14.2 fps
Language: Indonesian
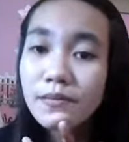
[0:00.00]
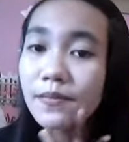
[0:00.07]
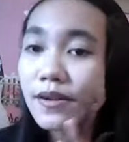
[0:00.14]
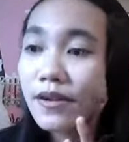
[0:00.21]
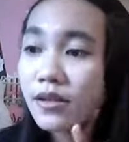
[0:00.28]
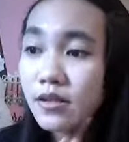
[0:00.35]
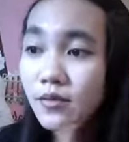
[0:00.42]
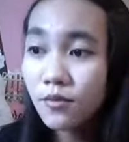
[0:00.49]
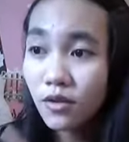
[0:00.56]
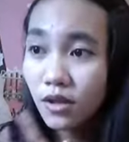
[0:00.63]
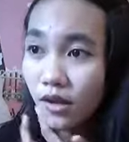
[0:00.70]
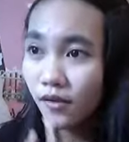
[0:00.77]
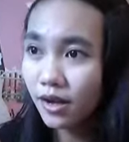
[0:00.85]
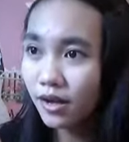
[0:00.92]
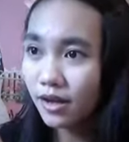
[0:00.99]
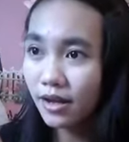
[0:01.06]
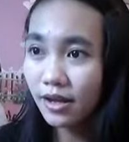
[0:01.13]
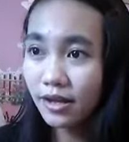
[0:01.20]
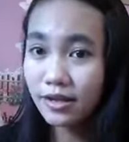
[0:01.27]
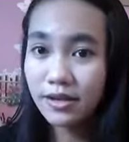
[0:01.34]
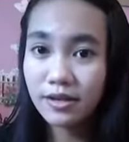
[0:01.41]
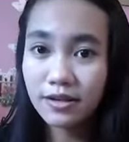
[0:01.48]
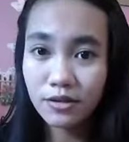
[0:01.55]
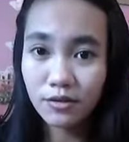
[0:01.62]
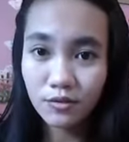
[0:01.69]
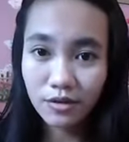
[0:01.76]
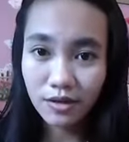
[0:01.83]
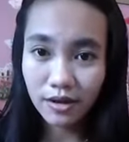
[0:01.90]
bedak temu lawak kayak gini
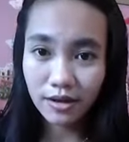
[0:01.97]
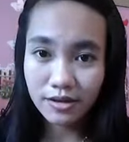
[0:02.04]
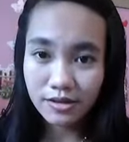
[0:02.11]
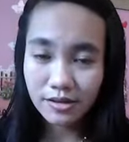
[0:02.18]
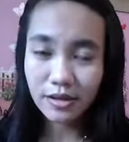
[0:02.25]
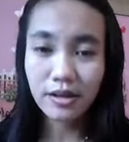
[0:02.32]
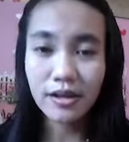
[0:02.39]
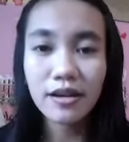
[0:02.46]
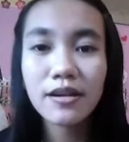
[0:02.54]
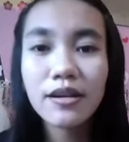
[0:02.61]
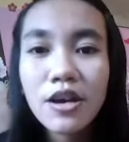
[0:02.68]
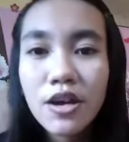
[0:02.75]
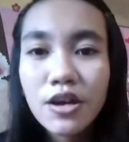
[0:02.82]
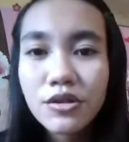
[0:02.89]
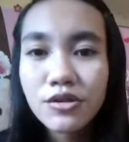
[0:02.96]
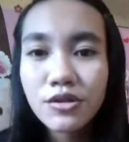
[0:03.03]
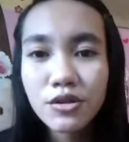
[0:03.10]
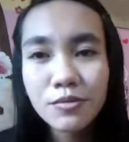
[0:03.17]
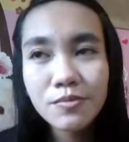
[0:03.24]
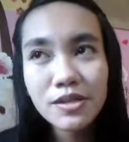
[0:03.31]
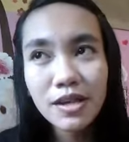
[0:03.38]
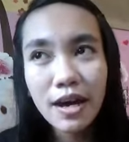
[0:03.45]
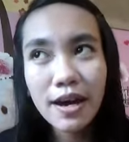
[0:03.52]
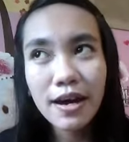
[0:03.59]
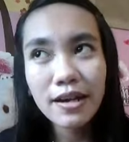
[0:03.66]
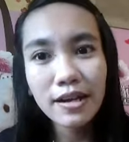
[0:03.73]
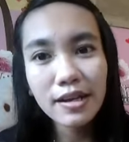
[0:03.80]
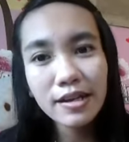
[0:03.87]
tuh guys kan cukup
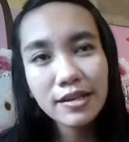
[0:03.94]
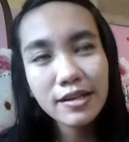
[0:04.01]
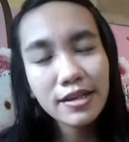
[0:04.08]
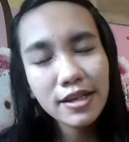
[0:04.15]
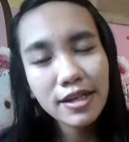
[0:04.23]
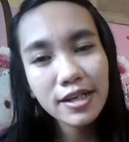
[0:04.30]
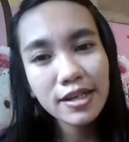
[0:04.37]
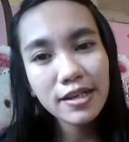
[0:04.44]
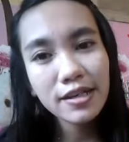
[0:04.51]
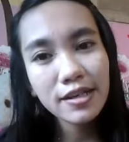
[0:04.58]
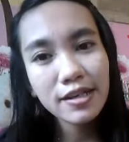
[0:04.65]
cari di